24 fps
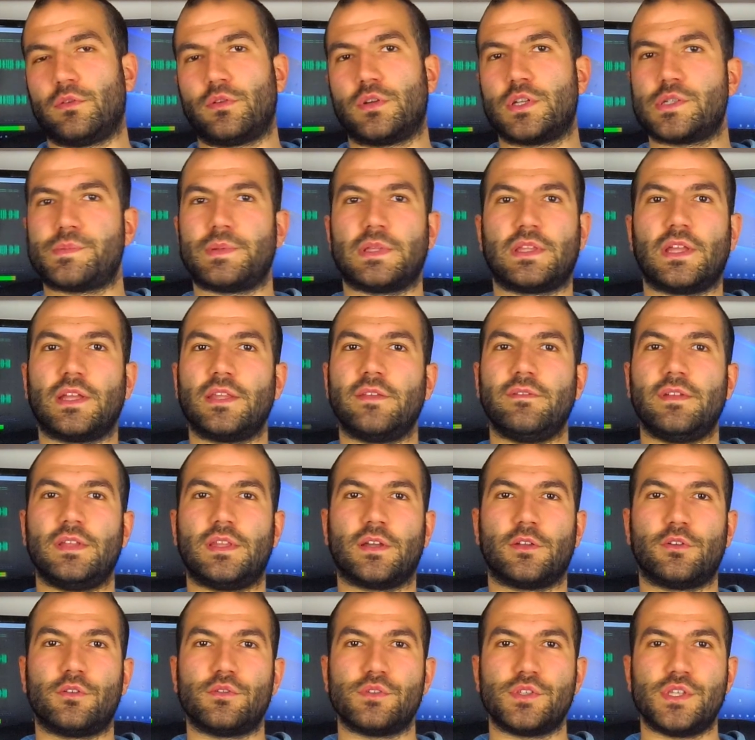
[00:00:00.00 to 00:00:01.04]
non aspettatevi
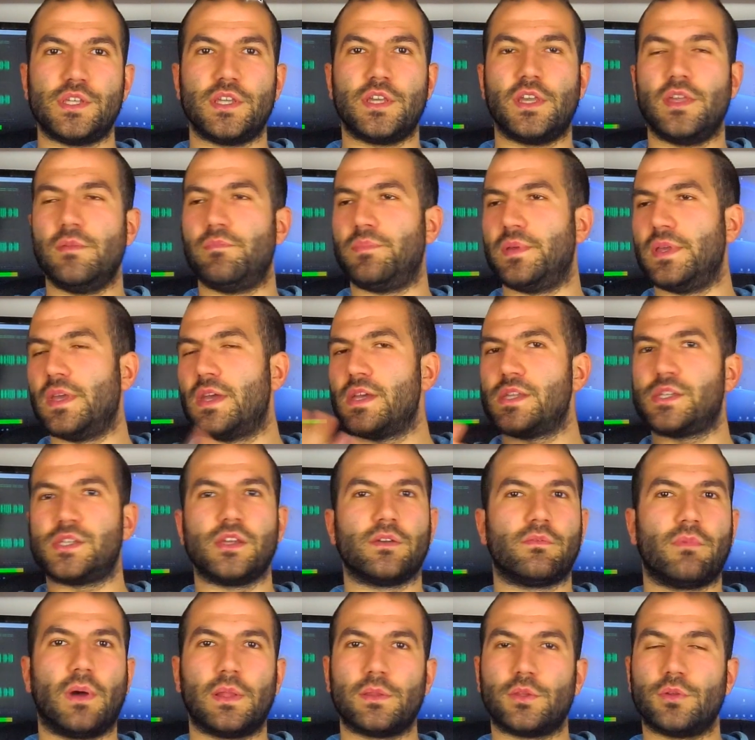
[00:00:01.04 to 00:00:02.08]
tecnologie IPS,
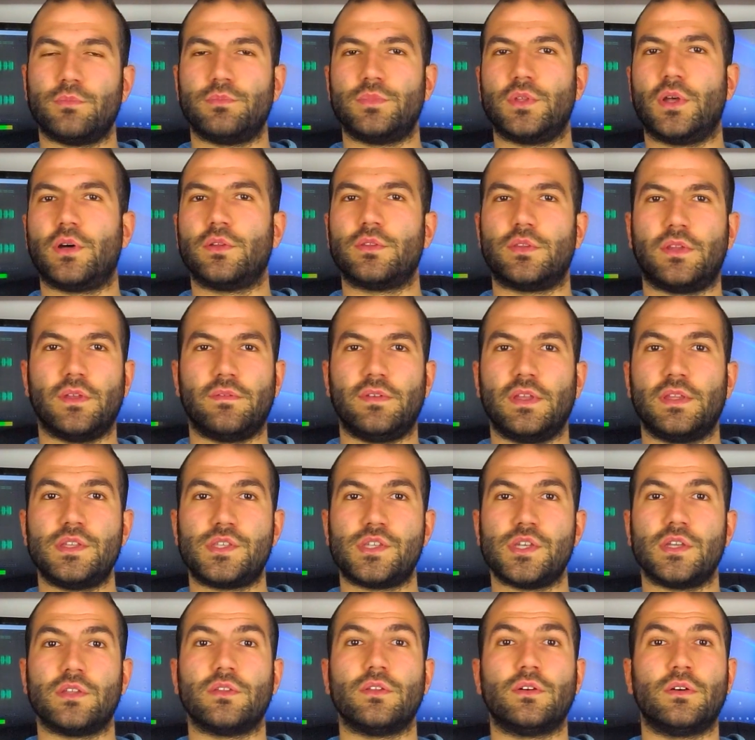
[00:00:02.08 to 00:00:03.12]
quantum dot e via
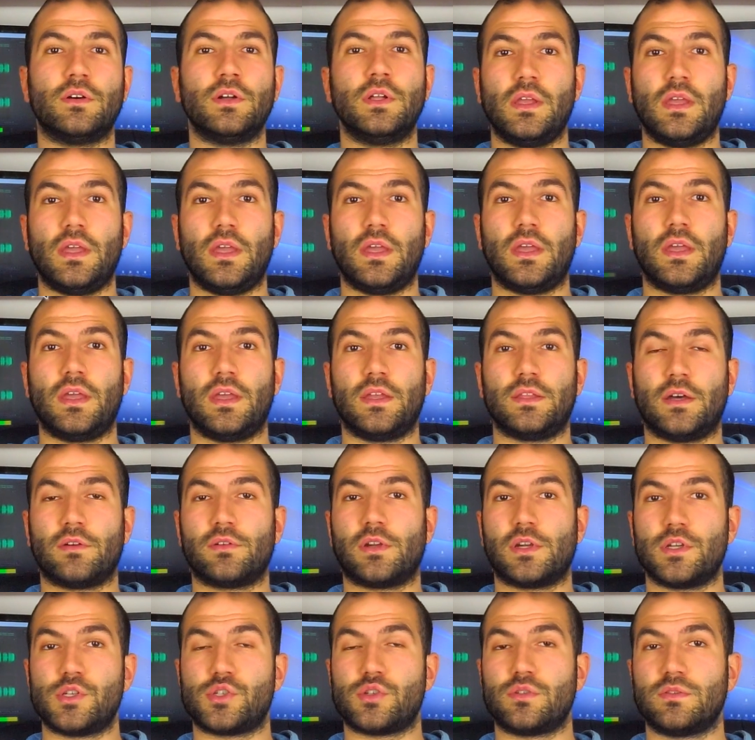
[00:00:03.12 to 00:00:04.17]
dicendo, ed ha una
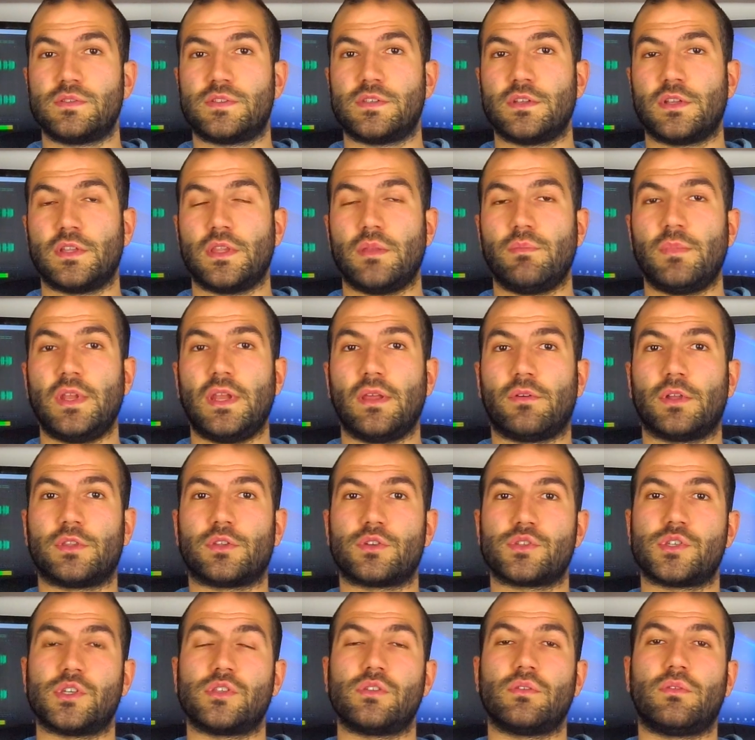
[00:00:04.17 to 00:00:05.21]
risoluzione di
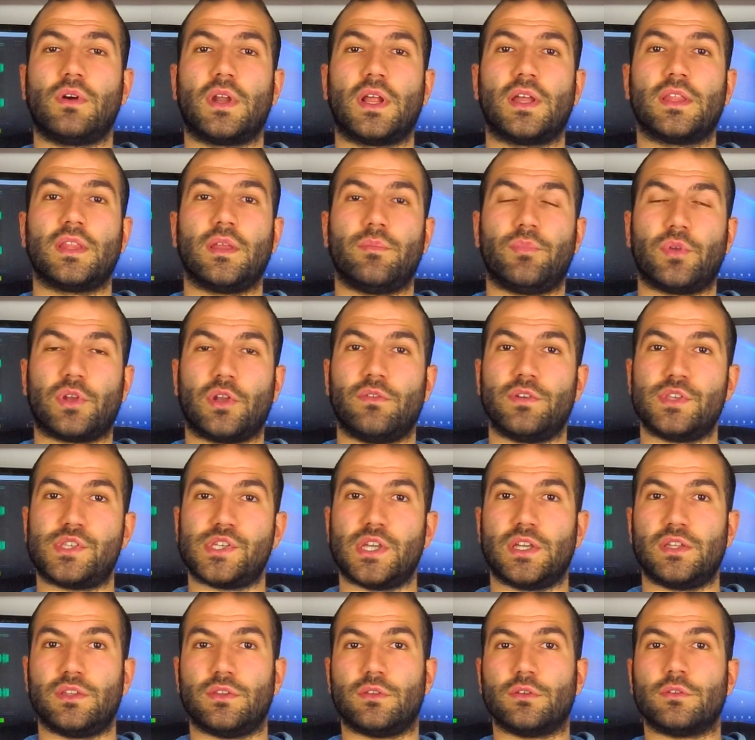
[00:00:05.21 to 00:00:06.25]

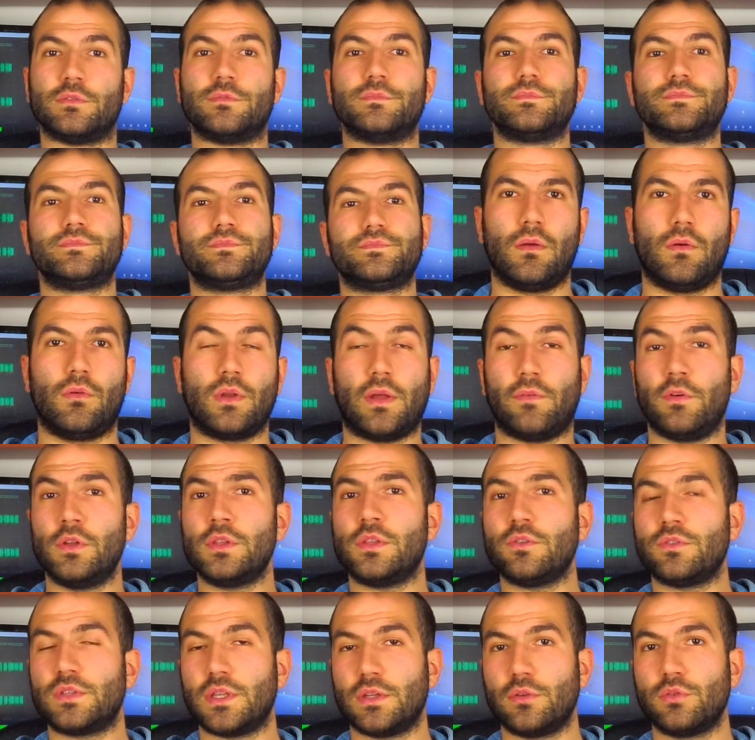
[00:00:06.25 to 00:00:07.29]
1440x900. Una volta
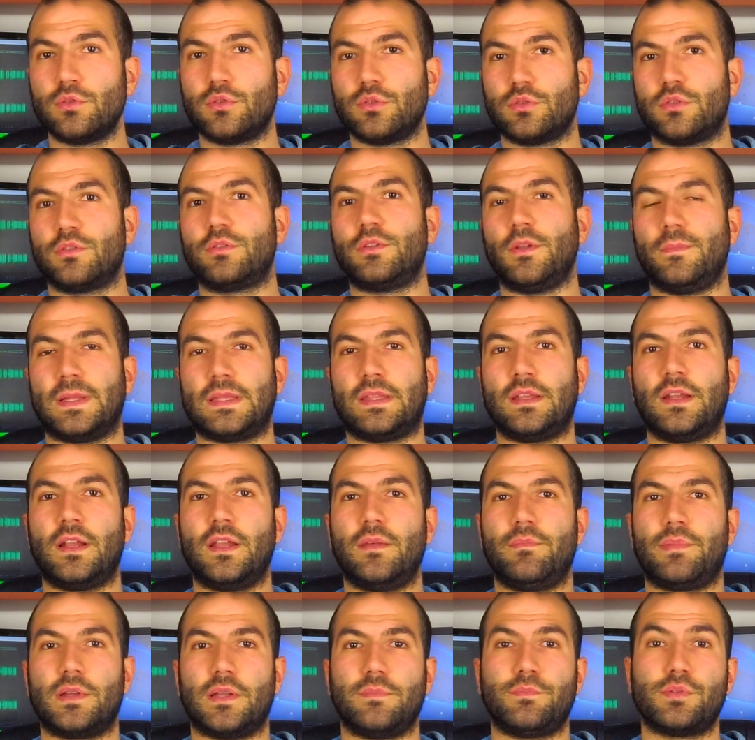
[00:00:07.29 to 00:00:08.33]
ottenuto tutto il materiale
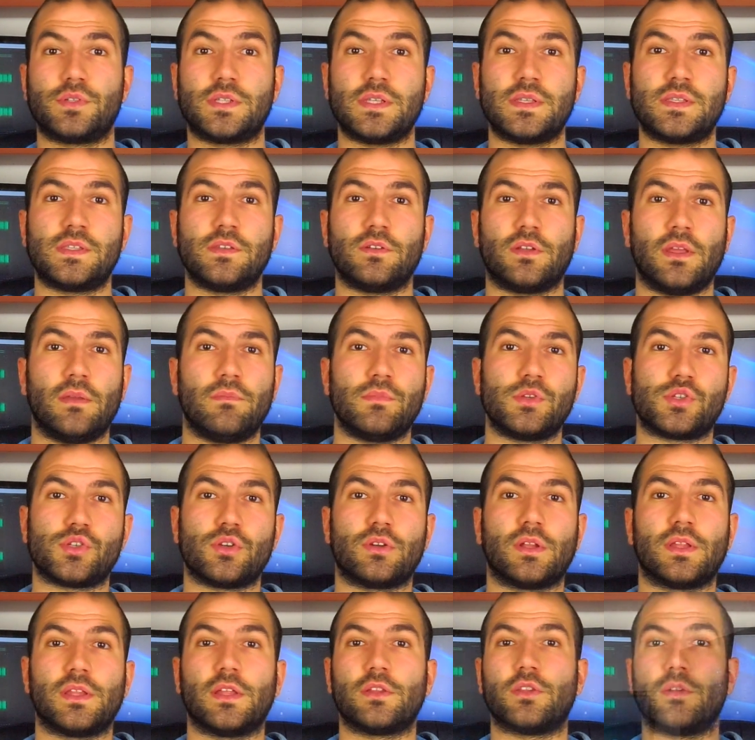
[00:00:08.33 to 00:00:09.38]
per la postazione mi
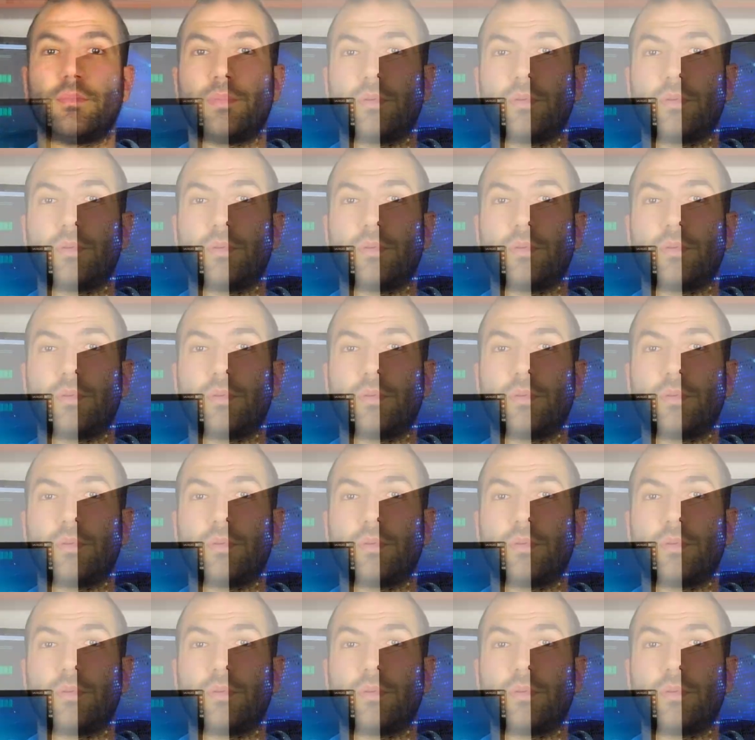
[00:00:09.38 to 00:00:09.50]
sono andato